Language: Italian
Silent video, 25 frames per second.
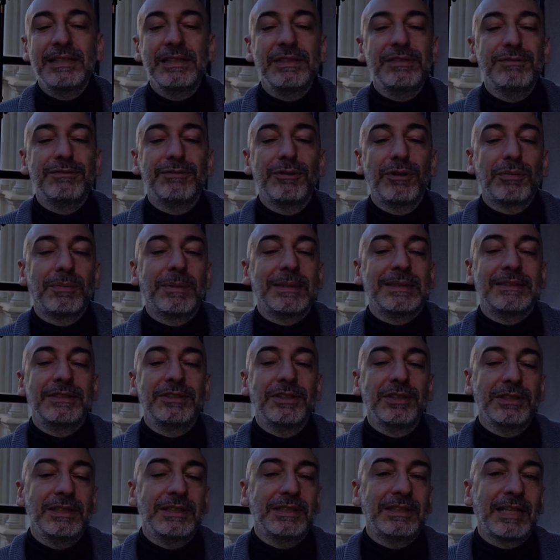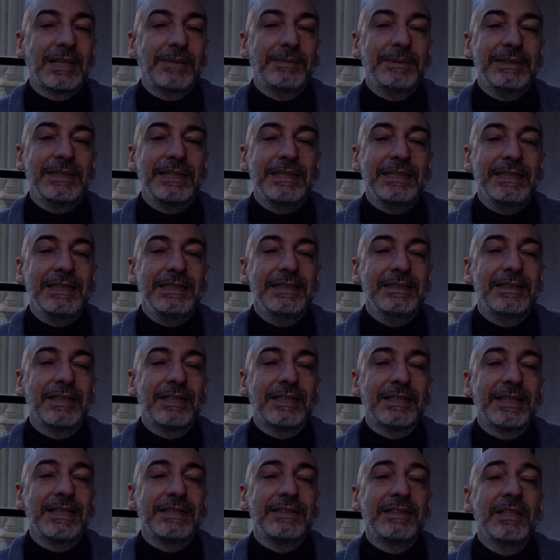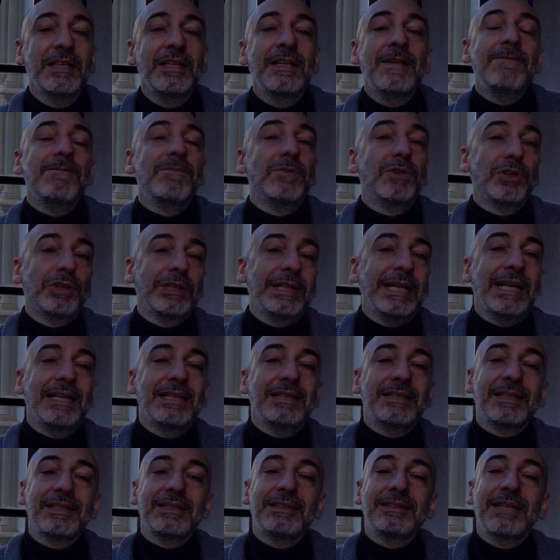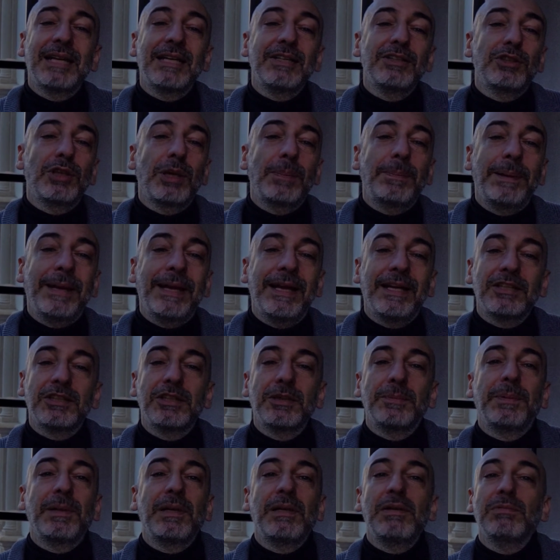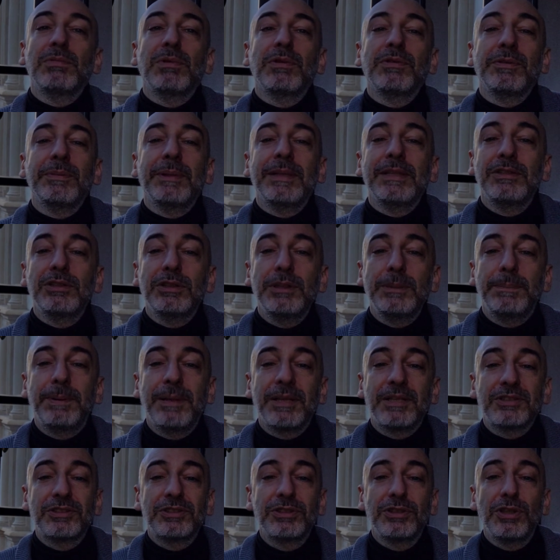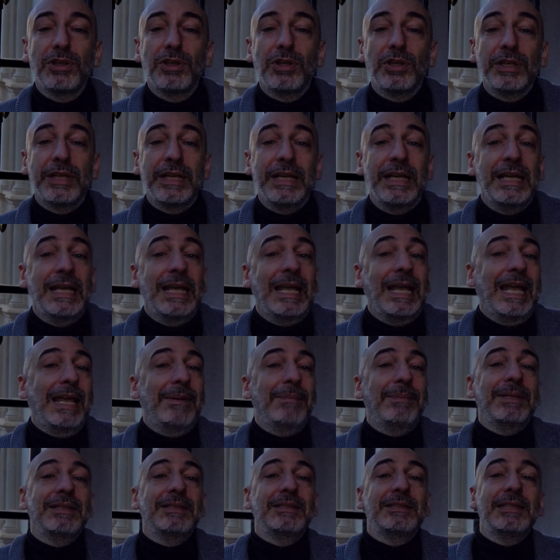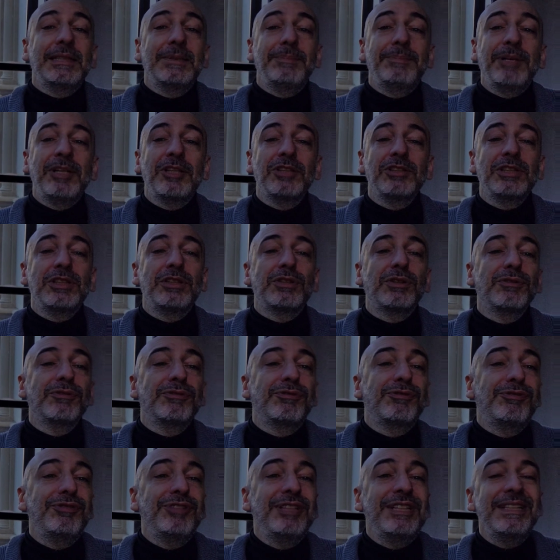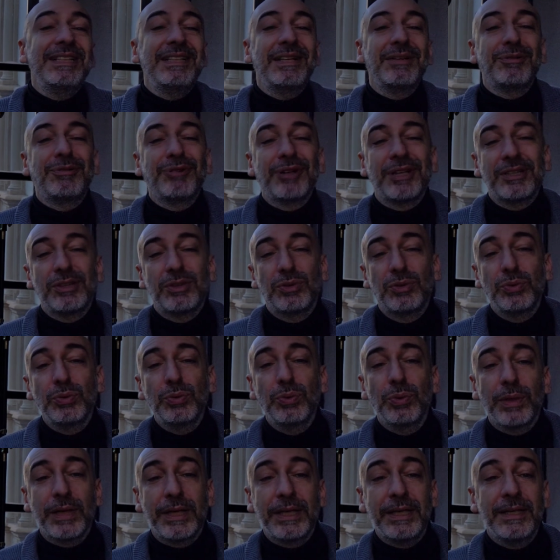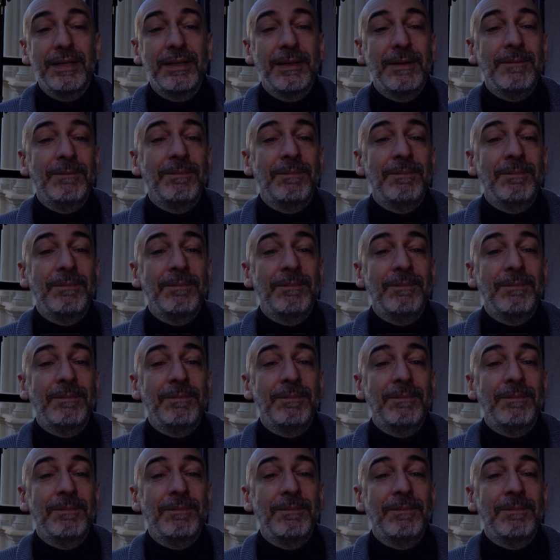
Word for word: e di informazioni tramite internet, non è altrettanto aperto per il movimento di persone, e bensì pieno di confini e fratture.